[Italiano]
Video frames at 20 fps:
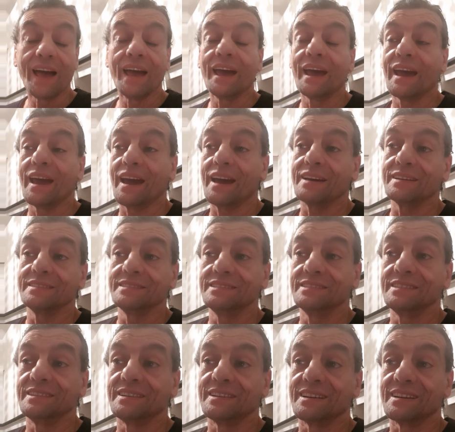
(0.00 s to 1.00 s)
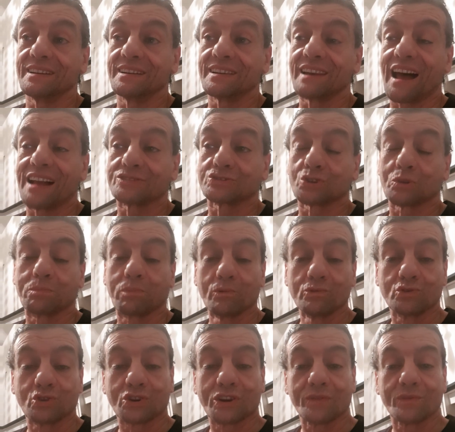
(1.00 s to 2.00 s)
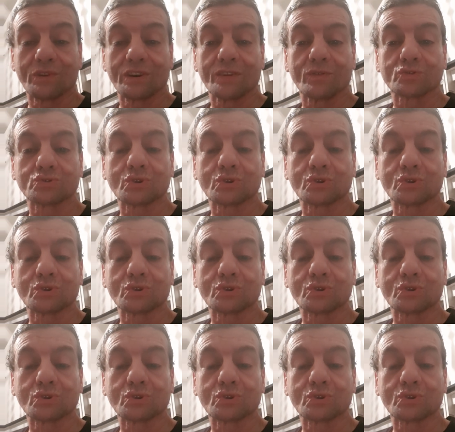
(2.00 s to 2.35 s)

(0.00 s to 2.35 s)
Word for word: E l'altro punto che volevo